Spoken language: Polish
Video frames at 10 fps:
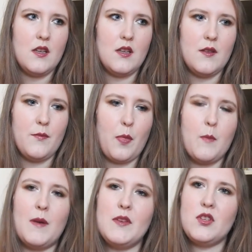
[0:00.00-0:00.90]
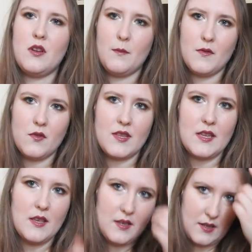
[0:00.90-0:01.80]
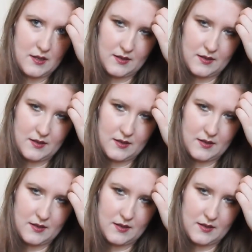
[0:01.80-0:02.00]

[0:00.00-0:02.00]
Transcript: E, mam jeszcze na pewno z takich e,